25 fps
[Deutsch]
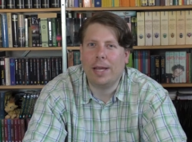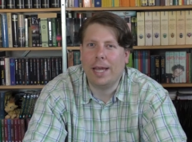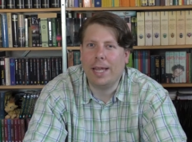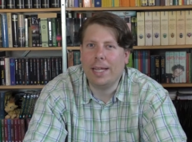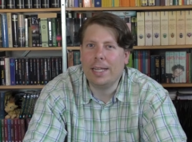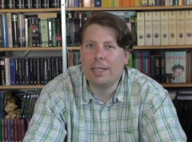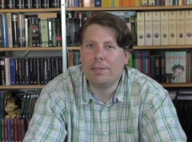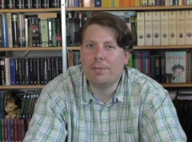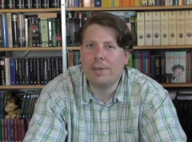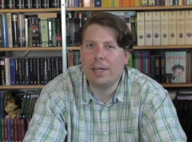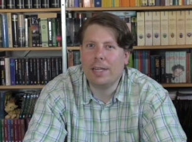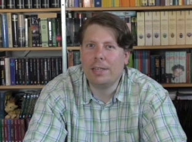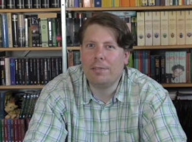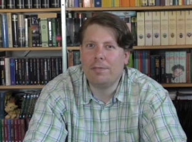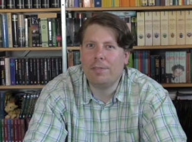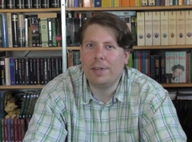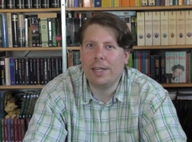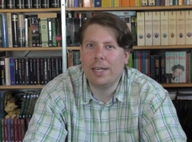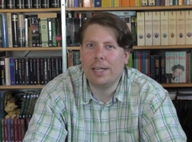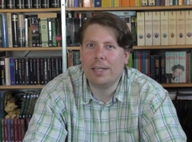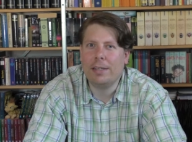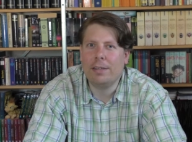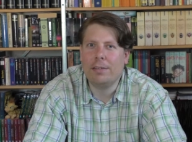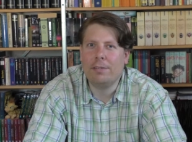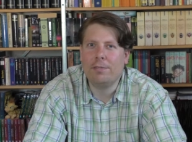eingeweiht
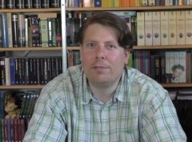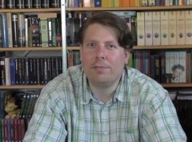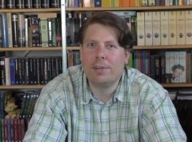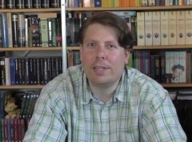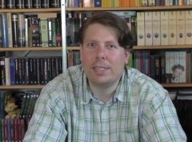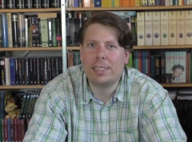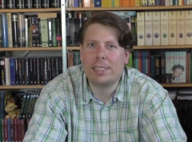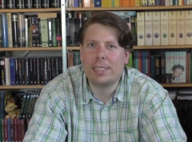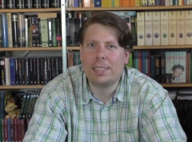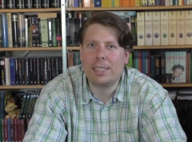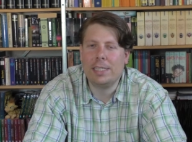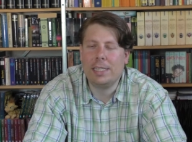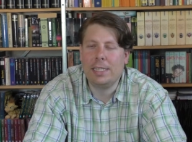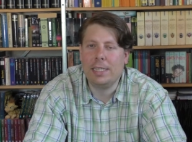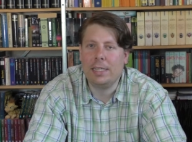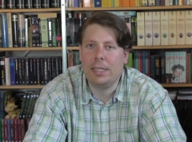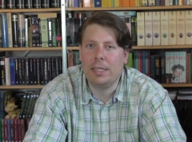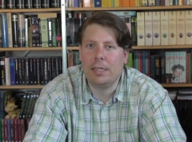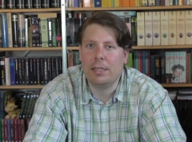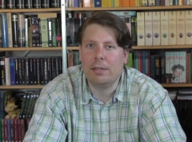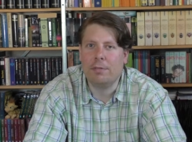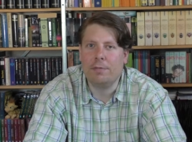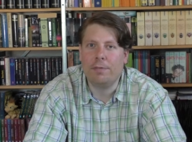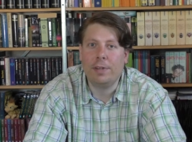werden, was die